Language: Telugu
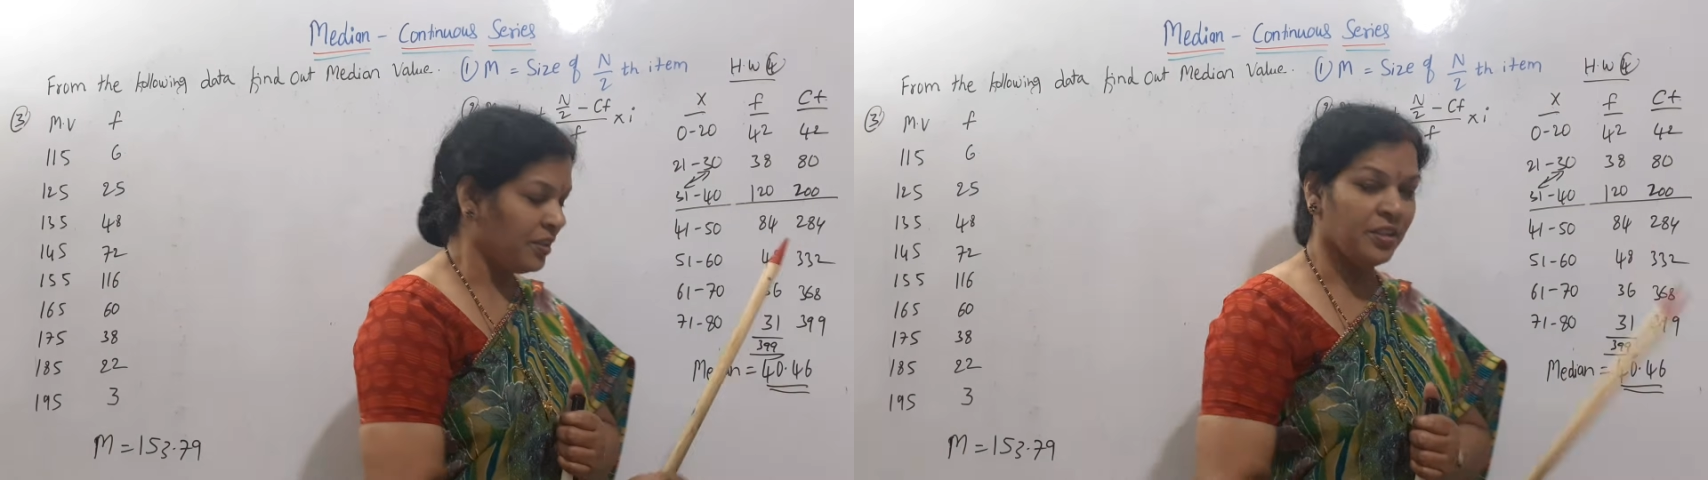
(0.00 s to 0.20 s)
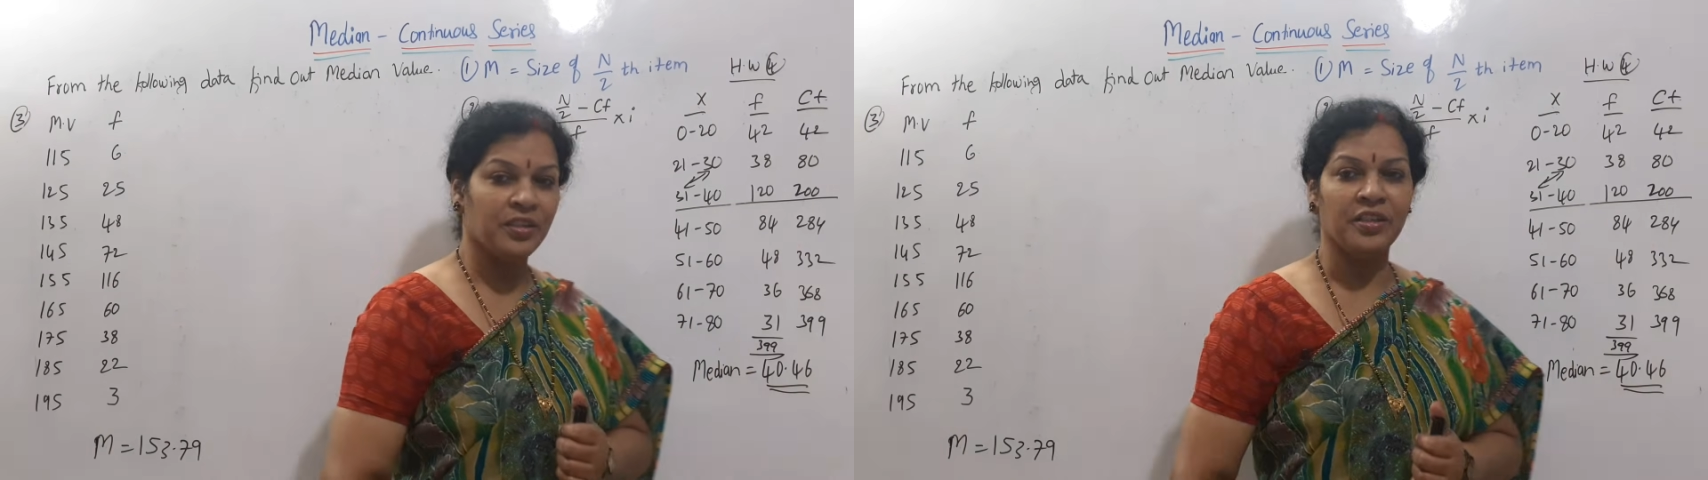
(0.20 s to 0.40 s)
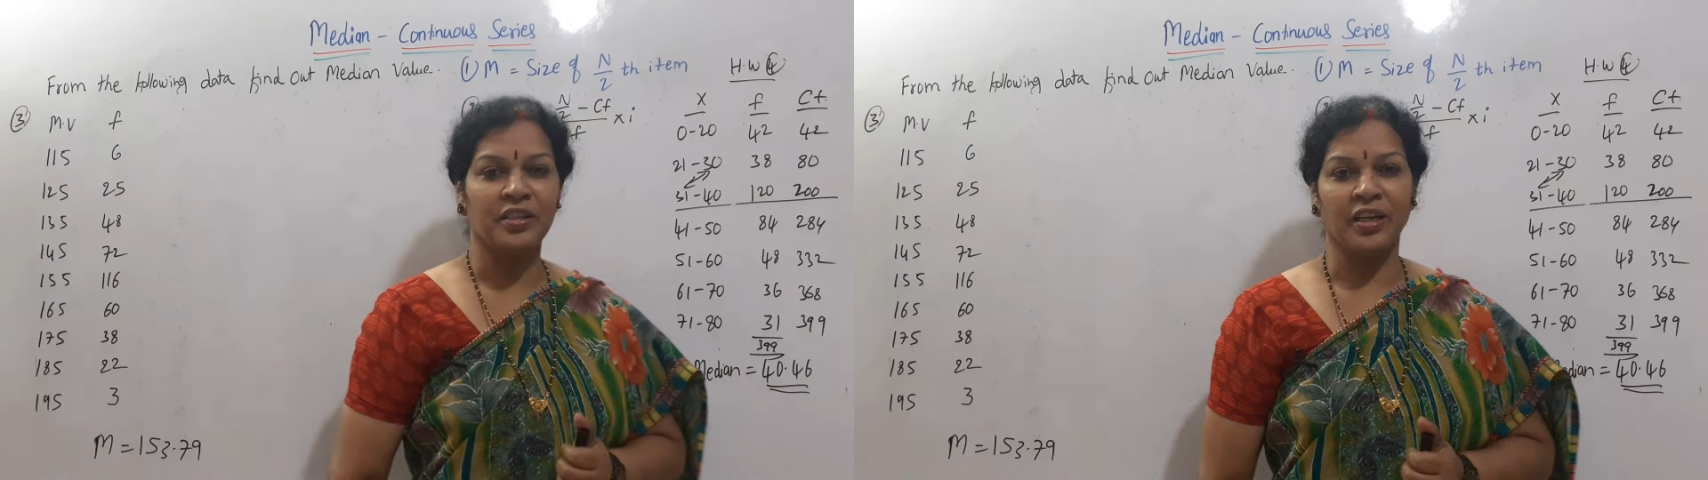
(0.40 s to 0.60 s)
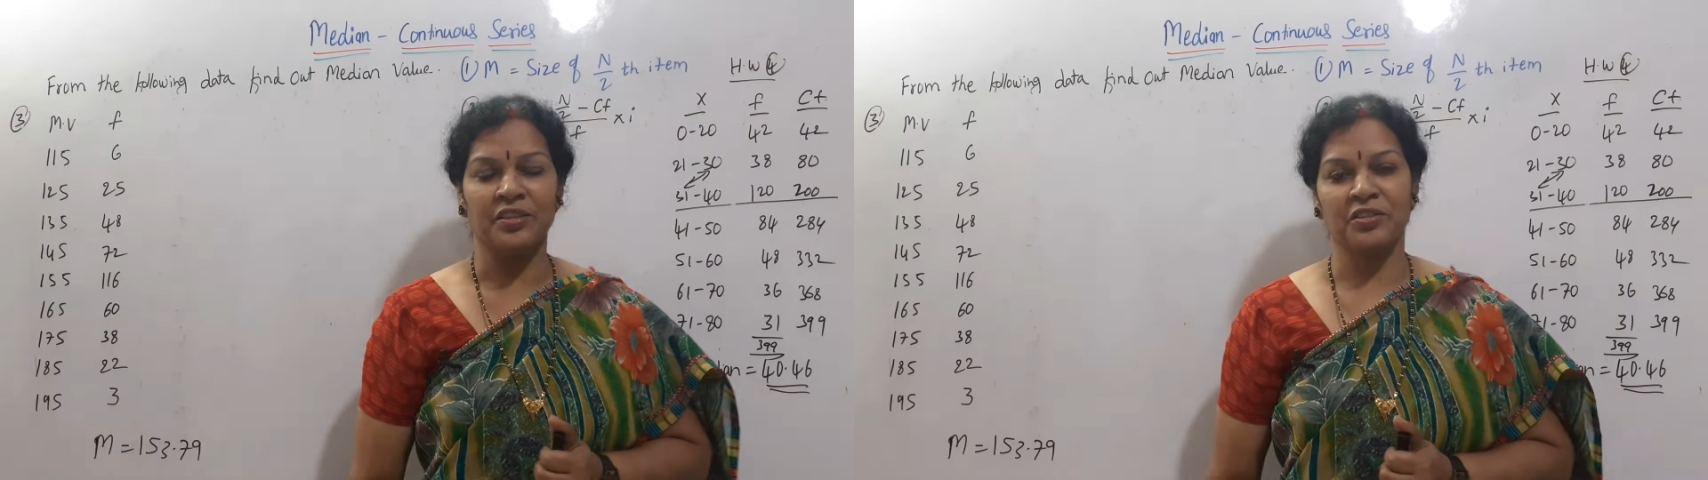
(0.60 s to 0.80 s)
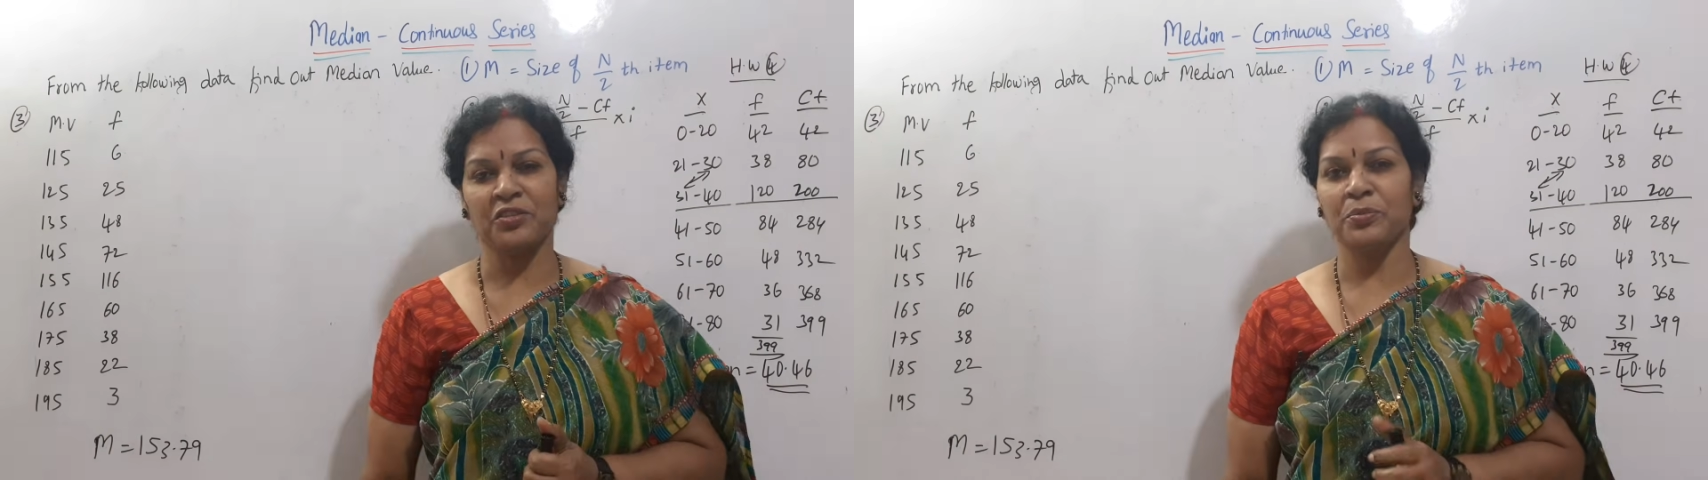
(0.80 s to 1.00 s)
ఈ రెండింటికి
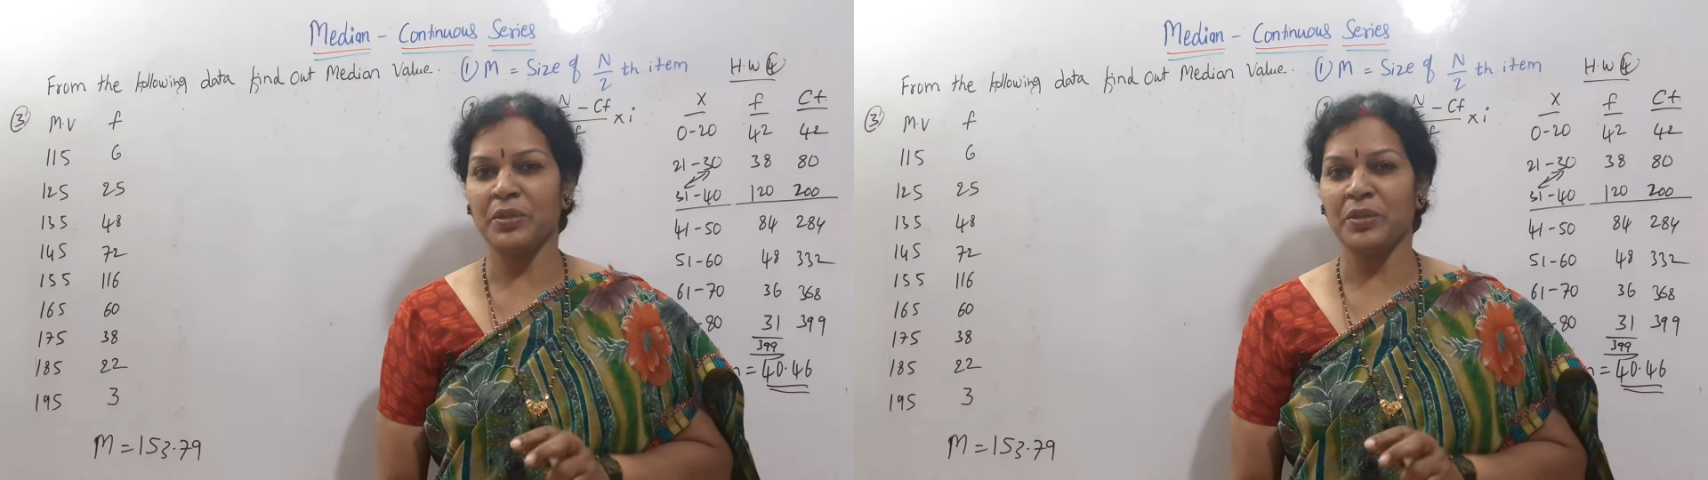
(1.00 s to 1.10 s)
ఆన్సర్స్